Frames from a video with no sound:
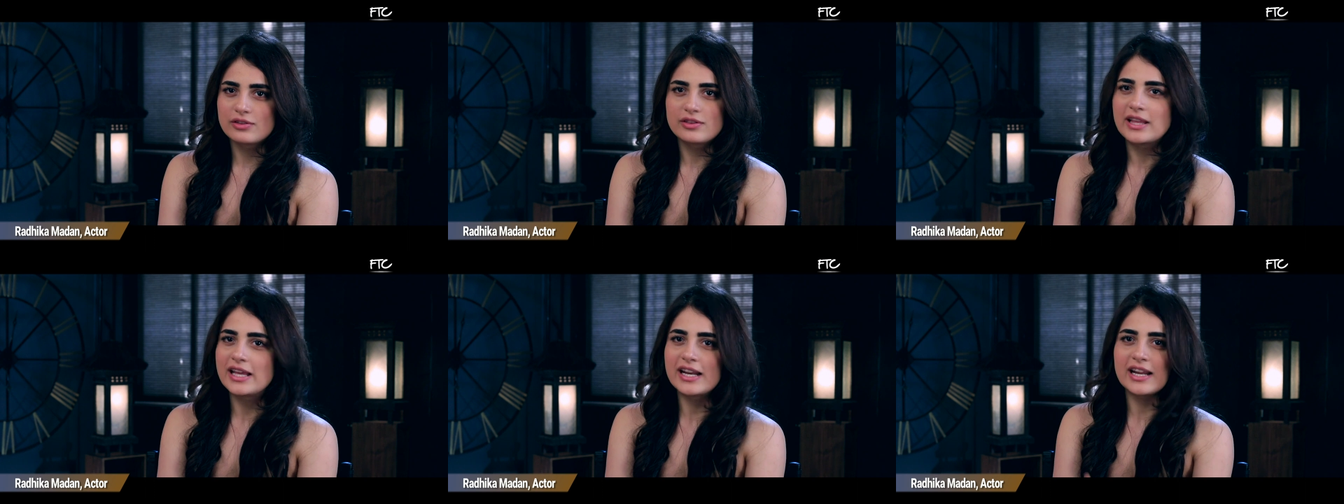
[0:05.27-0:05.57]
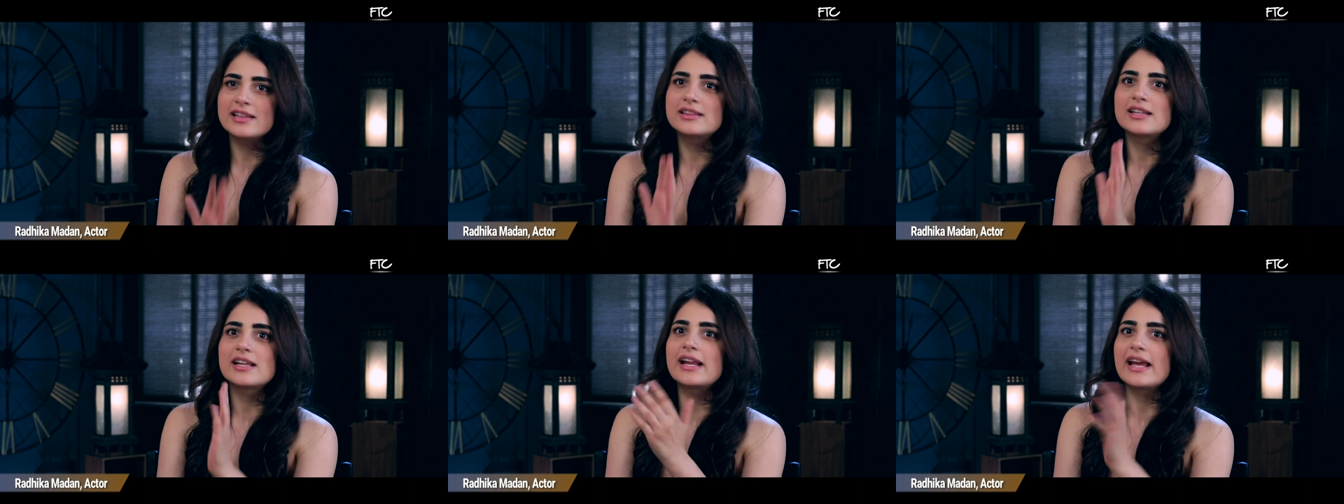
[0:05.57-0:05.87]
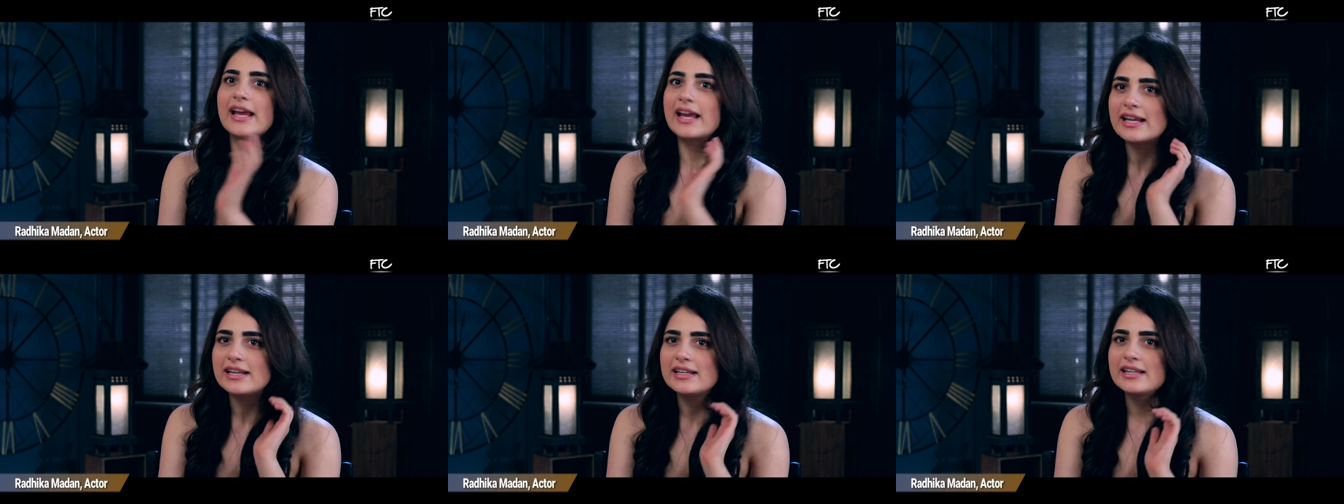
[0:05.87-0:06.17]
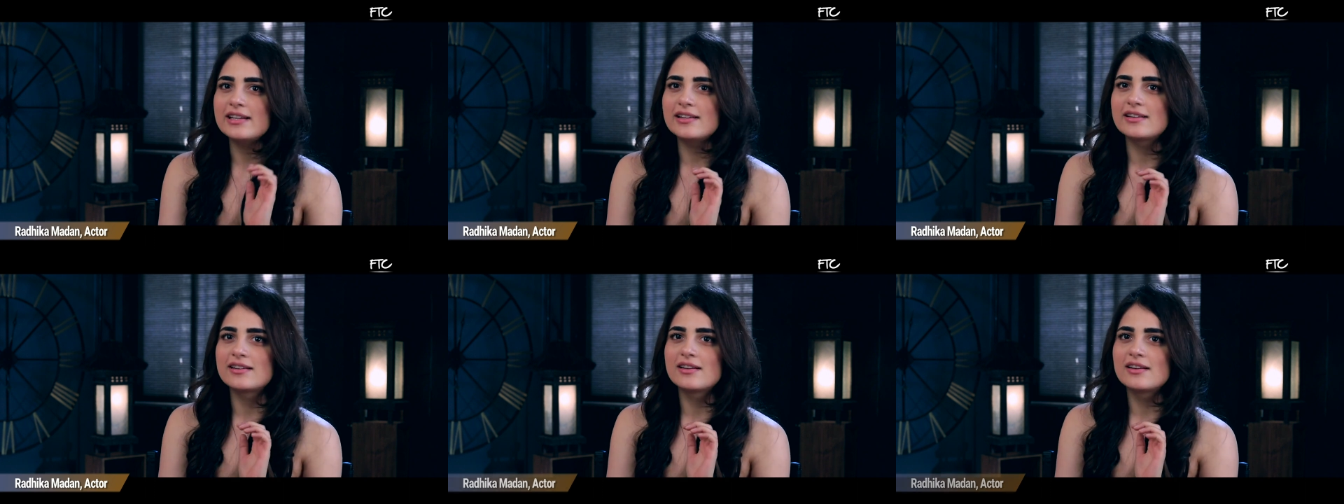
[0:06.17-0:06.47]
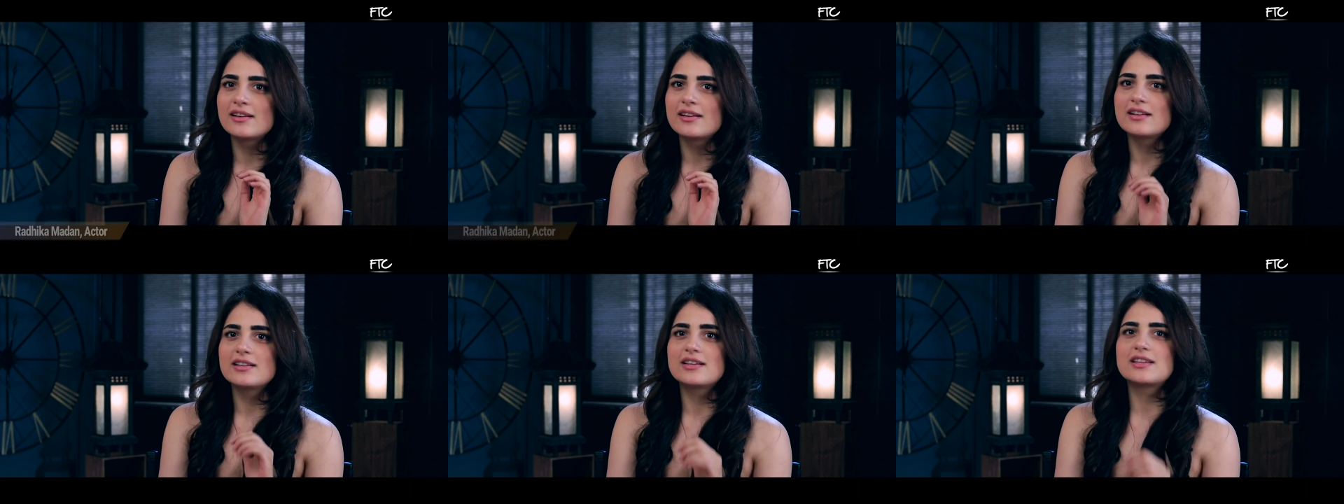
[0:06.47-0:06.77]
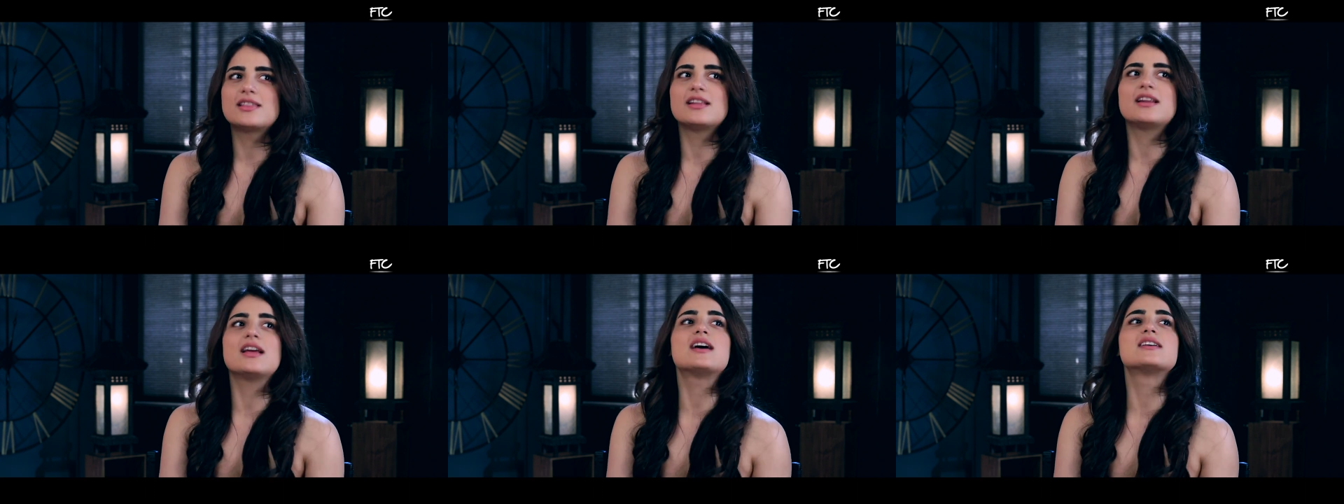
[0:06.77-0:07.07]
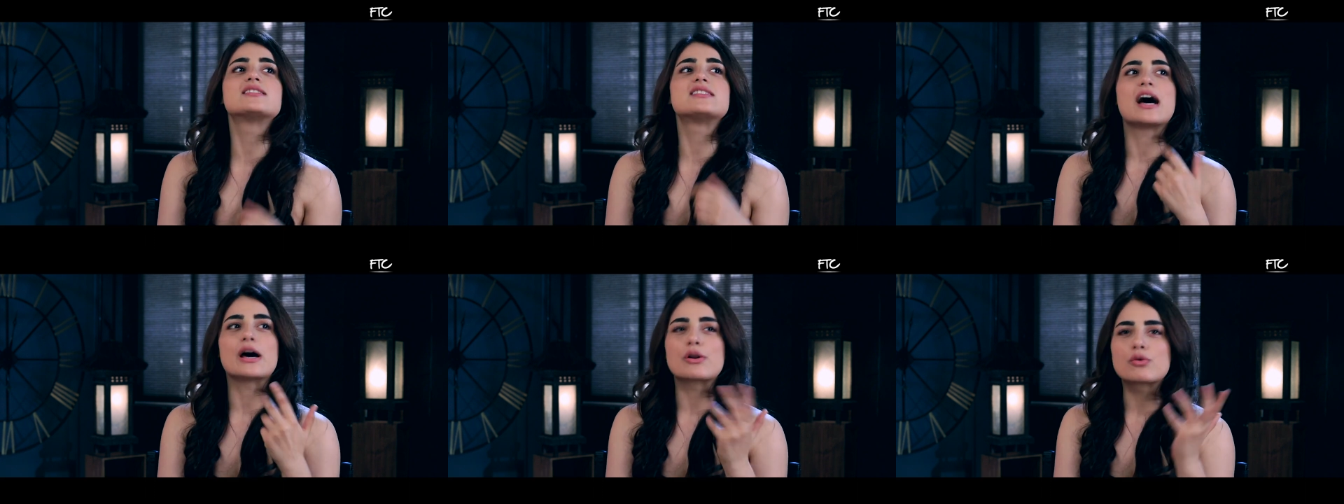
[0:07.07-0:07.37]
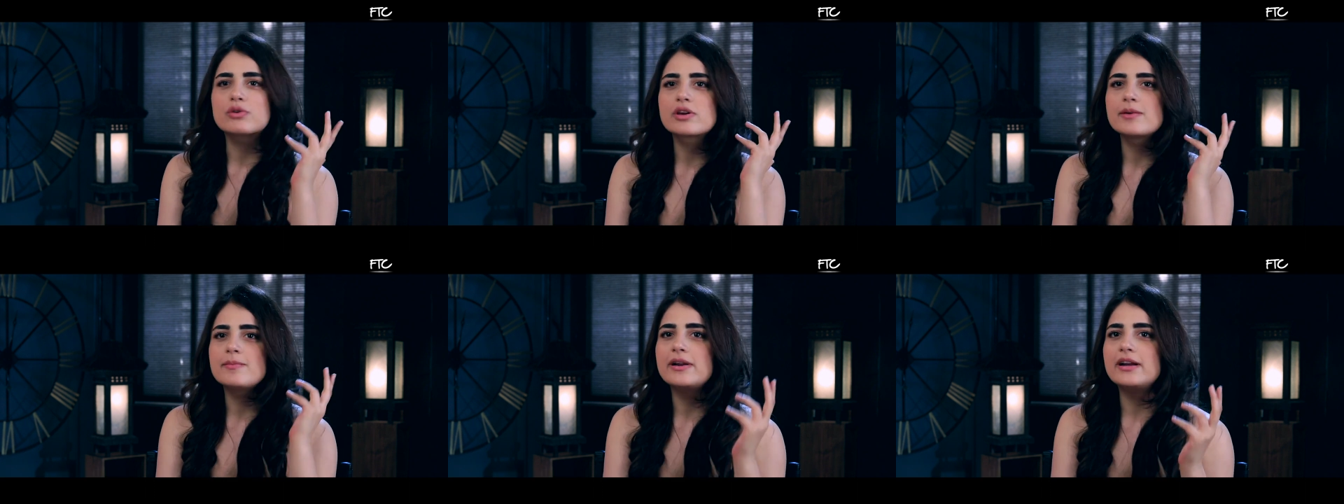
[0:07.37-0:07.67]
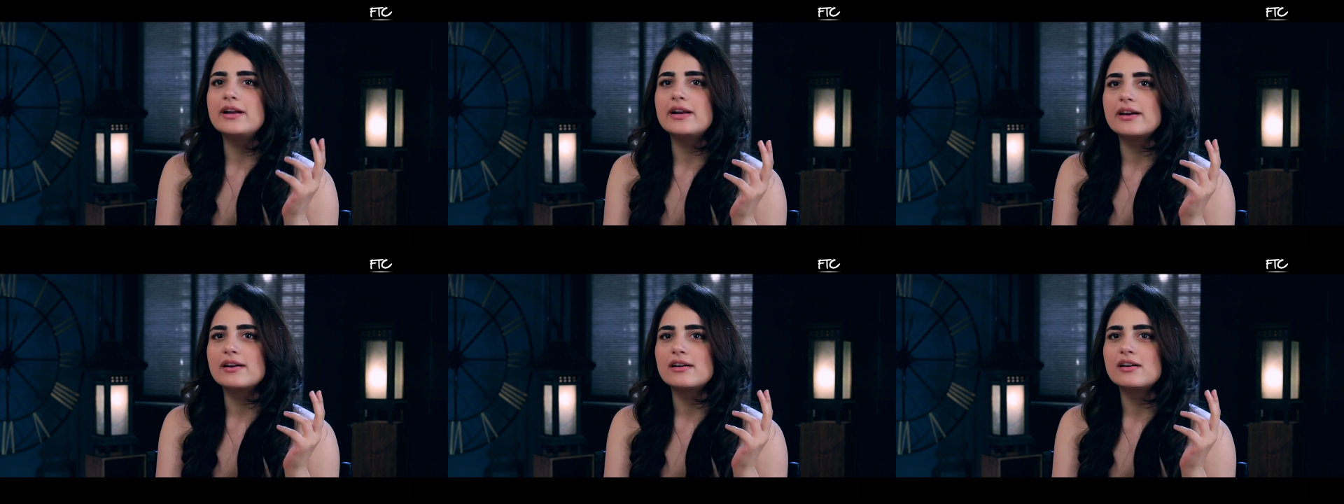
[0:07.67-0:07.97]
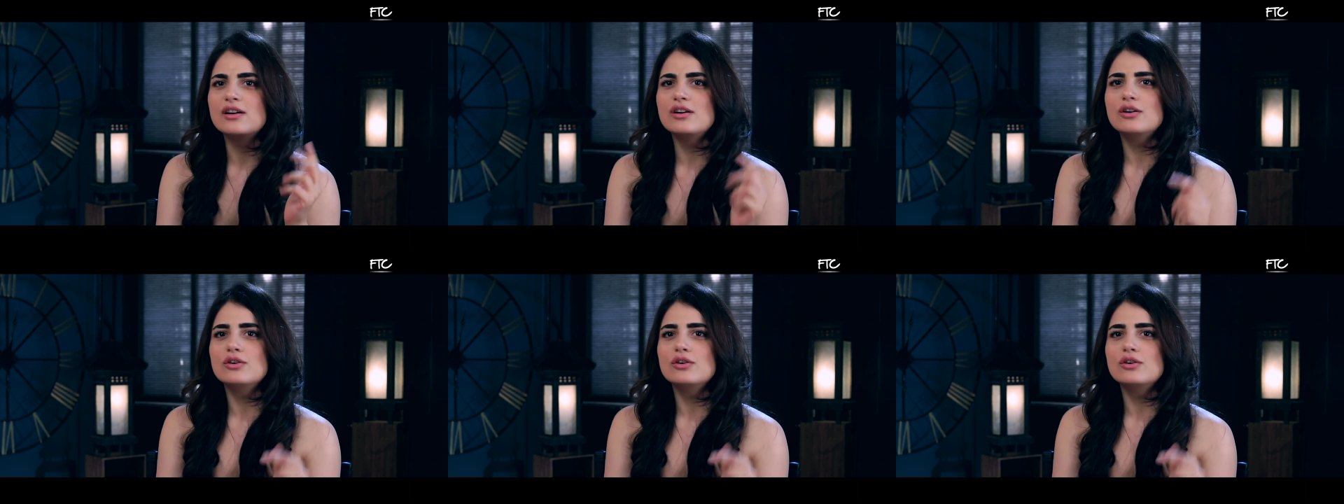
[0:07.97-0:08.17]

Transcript: तेरे अंदर है नहीं कितने हज़ारों की भीड़ है